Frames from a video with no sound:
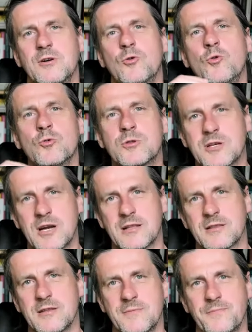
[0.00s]

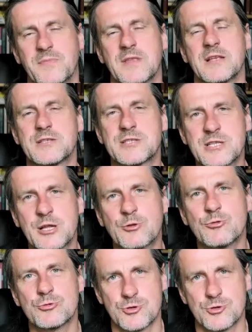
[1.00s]
utraty statusu